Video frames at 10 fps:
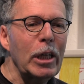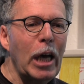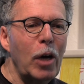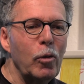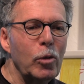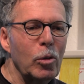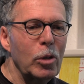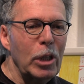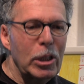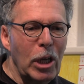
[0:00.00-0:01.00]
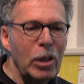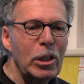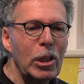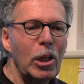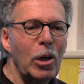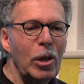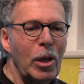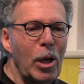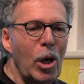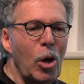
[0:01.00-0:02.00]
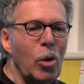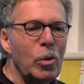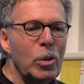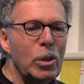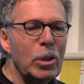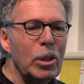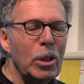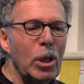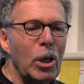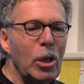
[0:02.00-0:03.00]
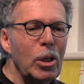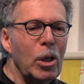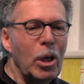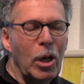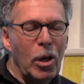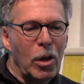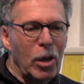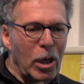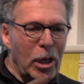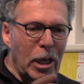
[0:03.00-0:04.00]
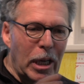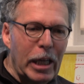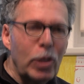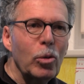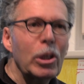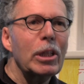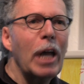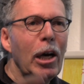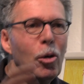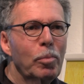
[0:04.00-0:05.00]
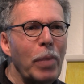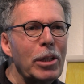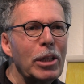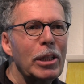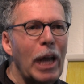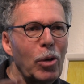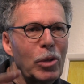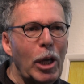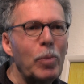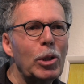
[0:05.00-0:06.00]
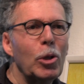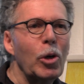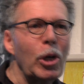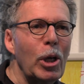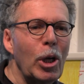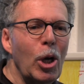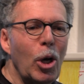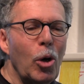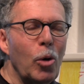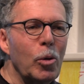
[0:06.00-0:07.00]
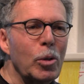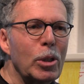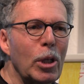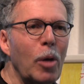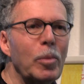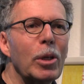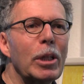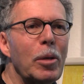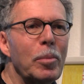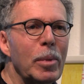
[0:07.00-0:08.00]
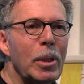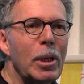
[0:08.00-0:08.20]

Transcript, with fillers: gekauft und Gesangsanlagen und äh, Elektrogitarre und Bassgitarre und Hämatorgel und haben dann eben